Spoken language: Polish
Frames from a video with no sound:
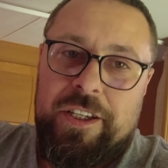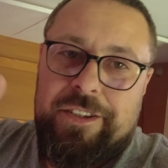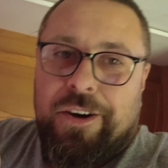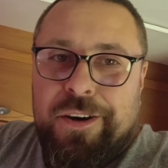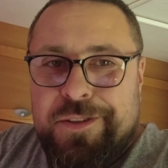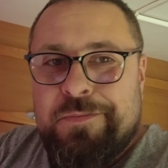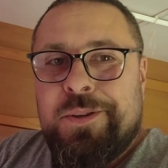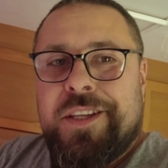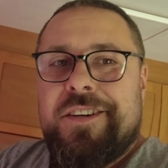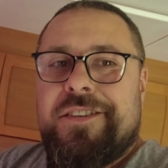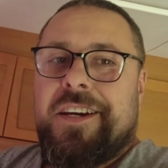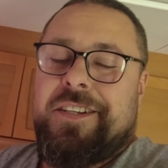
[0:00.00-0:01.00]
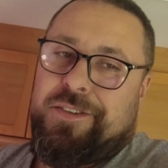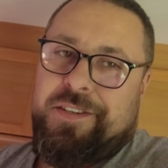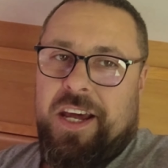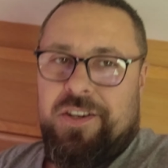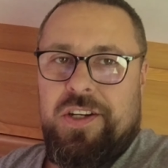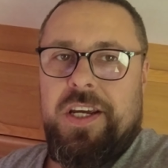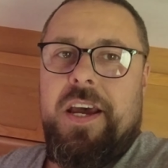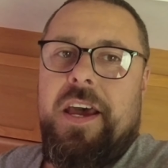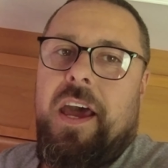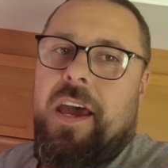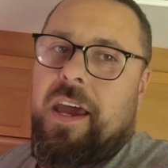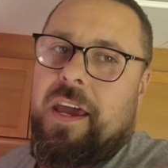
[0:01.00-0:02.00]
jest trochę smuteczek, to znaczy
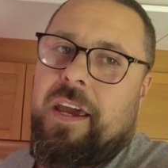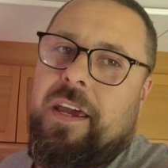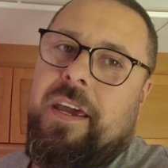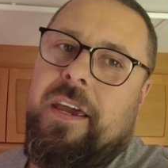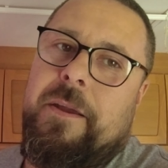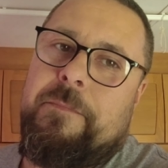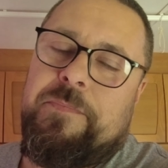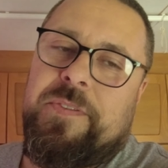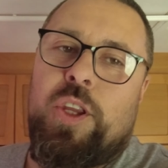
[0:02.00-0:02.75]
e,